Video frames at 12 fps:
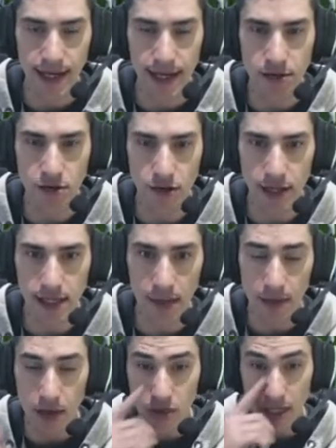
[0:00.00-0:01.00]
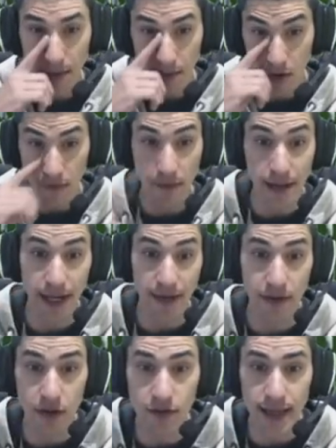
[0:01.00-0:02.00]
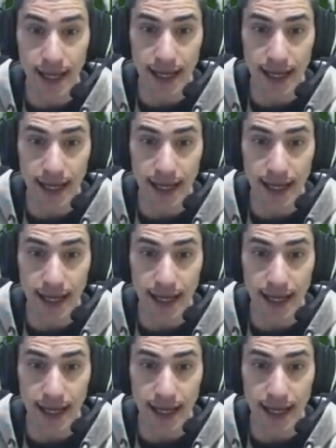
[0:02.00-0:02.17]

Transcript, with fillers: Que entonces también nos quedaba una fabricación de